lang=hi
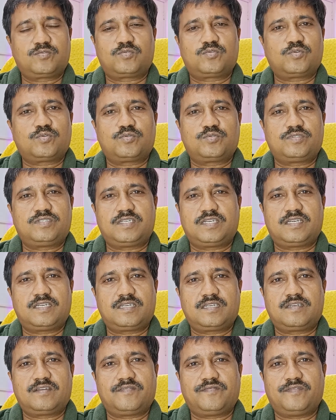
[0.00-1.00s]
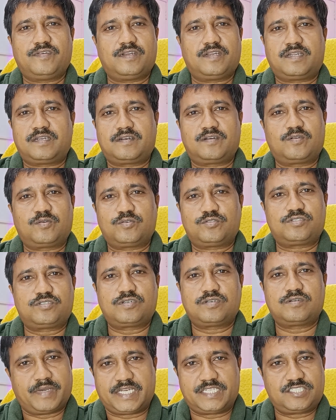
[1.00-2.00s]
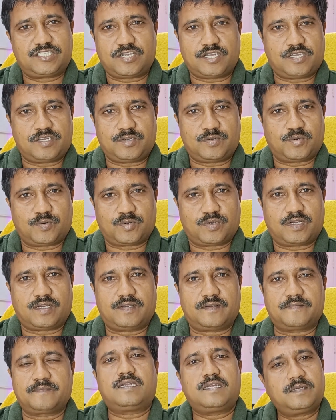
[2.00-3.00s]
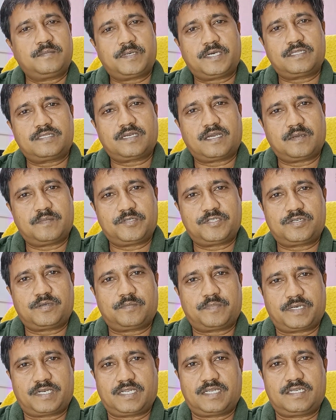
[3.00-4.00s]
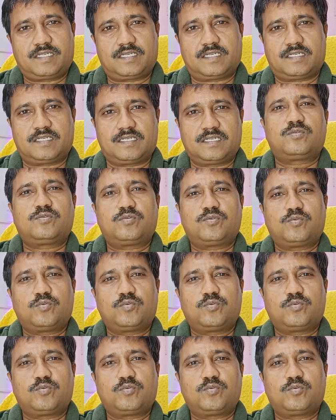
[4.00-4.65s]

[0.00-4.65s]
तो ये विलन कुछ मैच नहीं हो रहा रही बात अमीशा पटेल की तो